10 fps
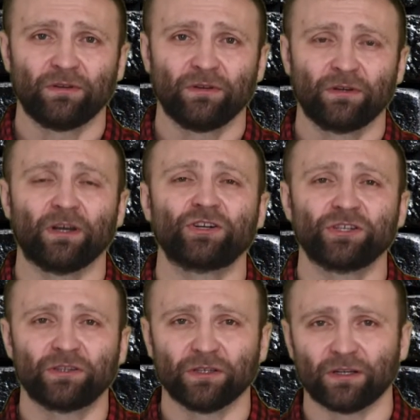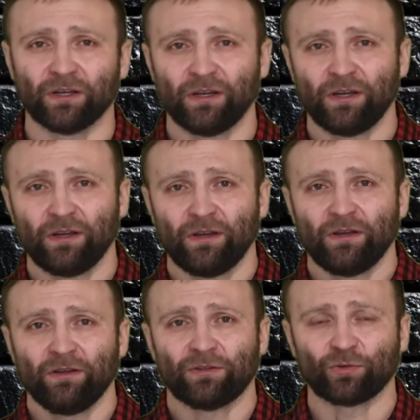Как же так,
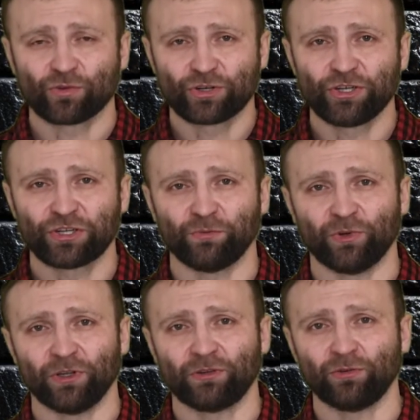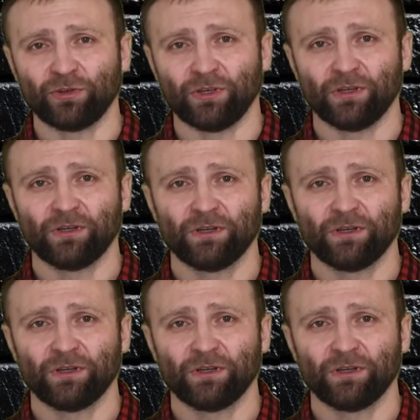дружище мой Антоний?